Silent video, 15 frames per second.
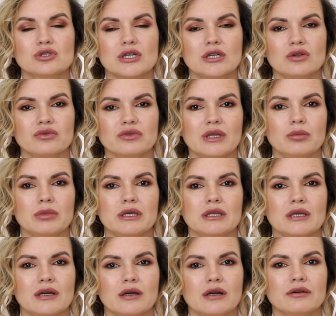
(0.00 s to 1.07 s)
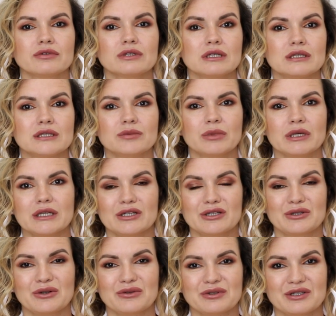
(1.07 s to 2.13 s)
получали уведомления о выходе
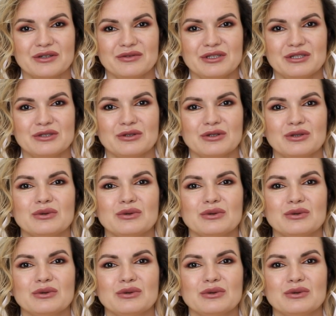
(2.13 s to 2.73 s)
моих новых видео.